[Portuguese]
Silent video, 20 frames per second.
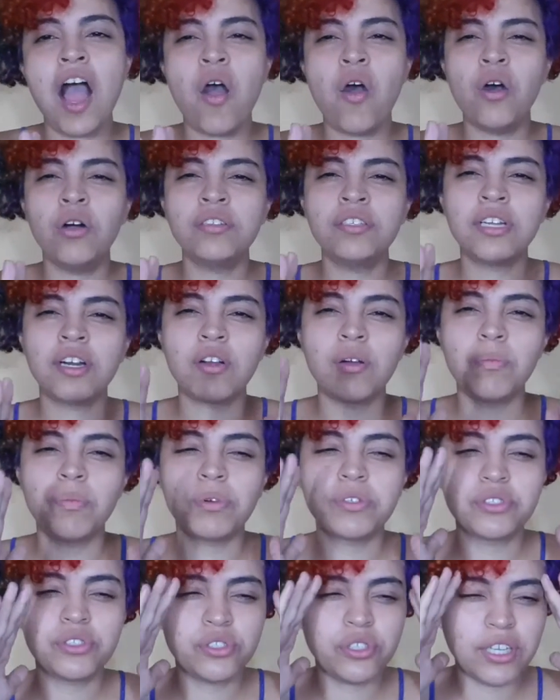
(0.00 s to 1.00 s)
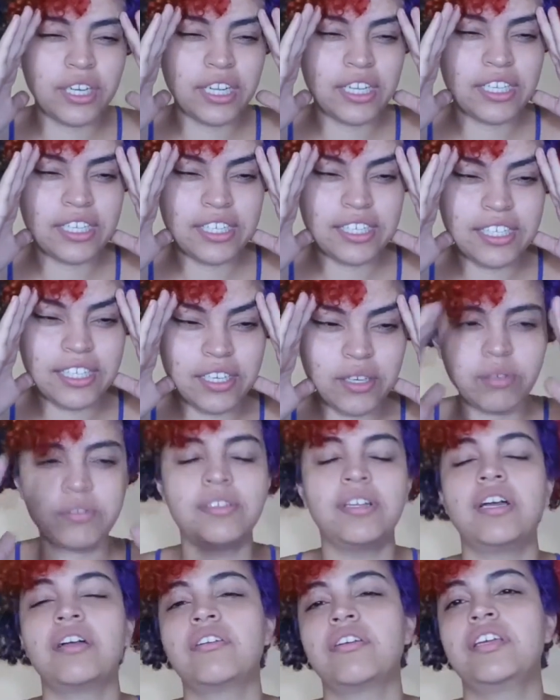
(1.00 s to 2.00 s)
A outra compositora que
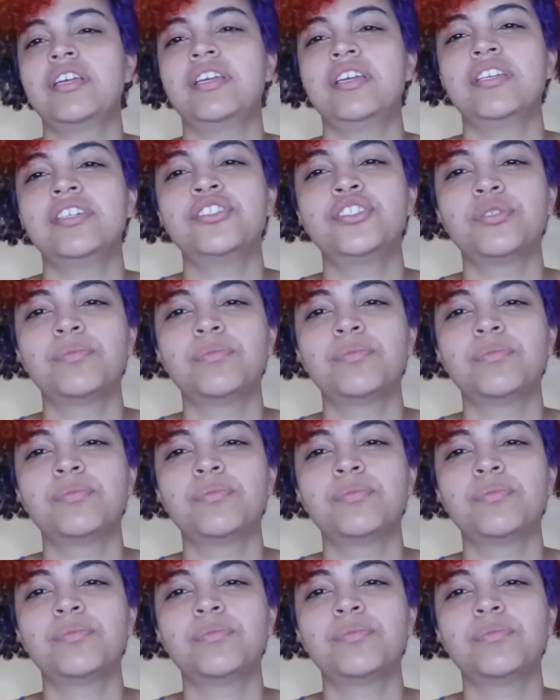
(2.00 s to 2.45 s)
eu trago aqui,